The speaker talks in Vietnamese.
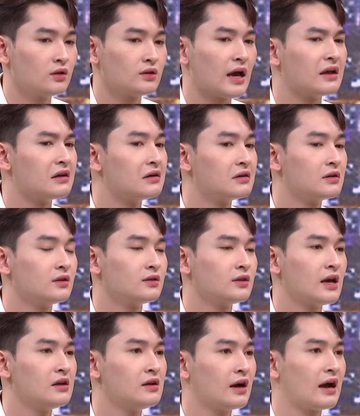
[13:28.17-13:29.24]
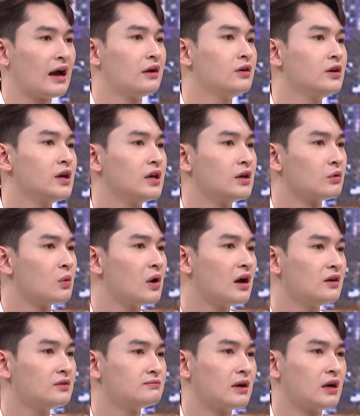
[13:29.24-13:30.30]
thầy ơi thấy thằng khải nó hiền
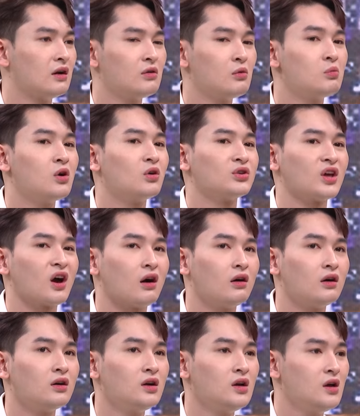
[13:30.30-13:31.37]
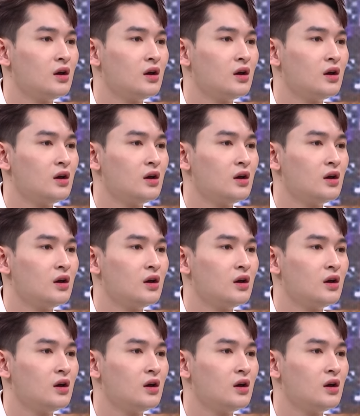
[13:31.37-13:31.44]
quá mà nó cũng còn nhỏ